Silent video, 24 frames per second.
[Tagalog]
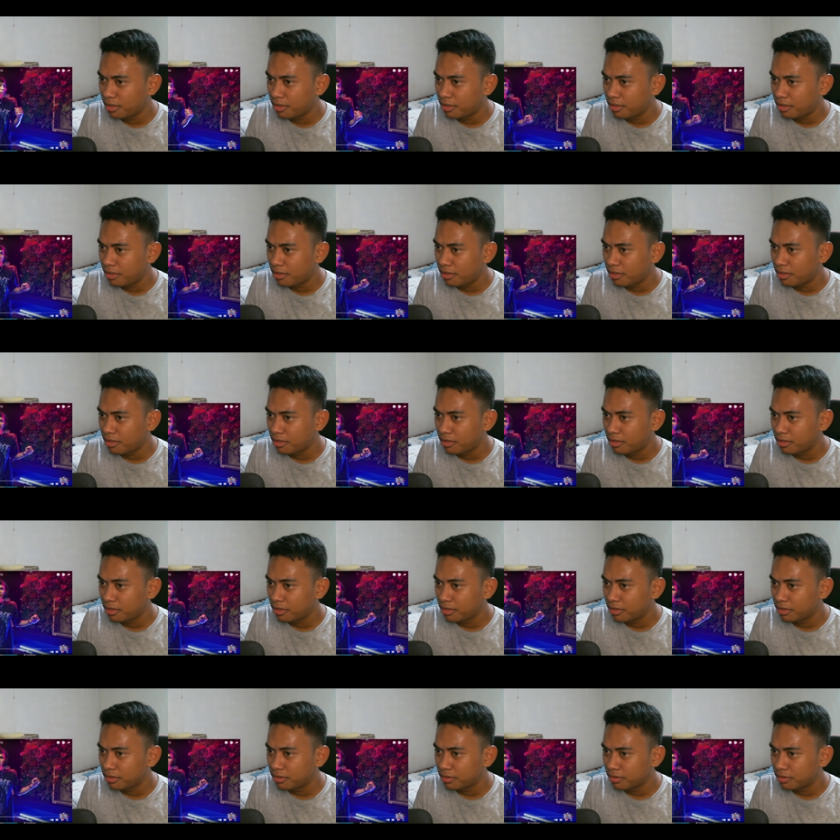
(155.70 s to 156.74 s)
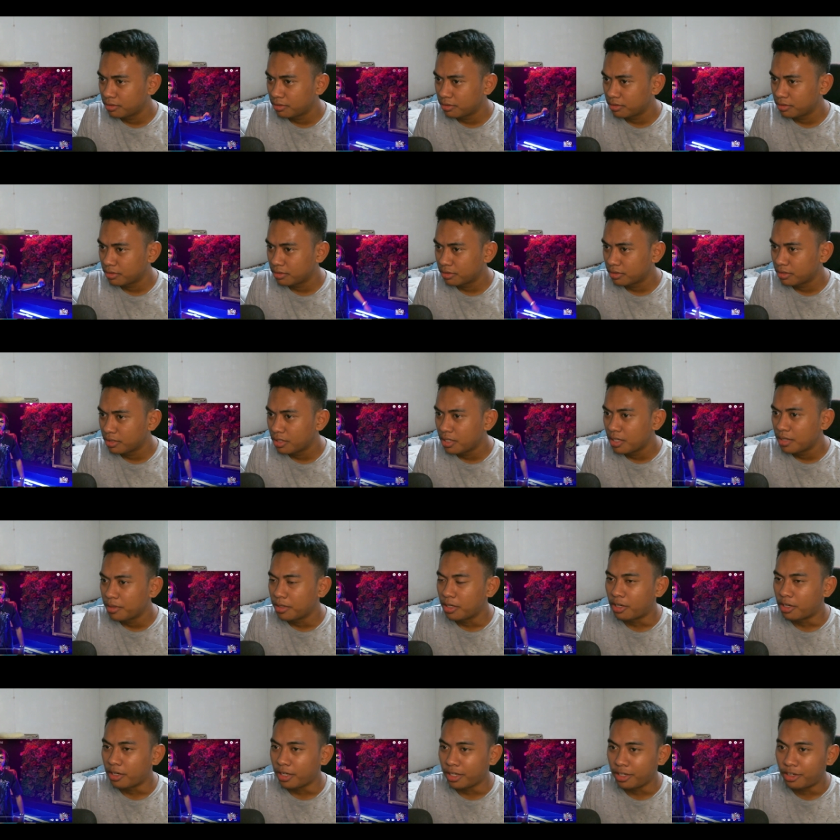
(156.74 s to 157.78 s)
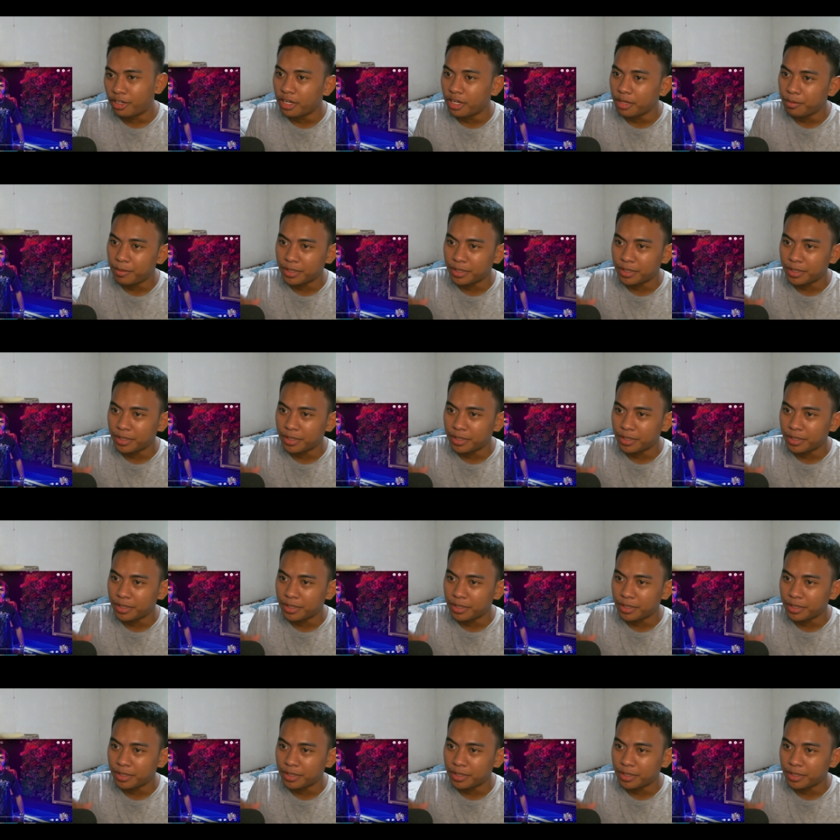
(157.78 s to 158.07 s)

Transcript: Mga bibig nila ay bumubula Okay, okay.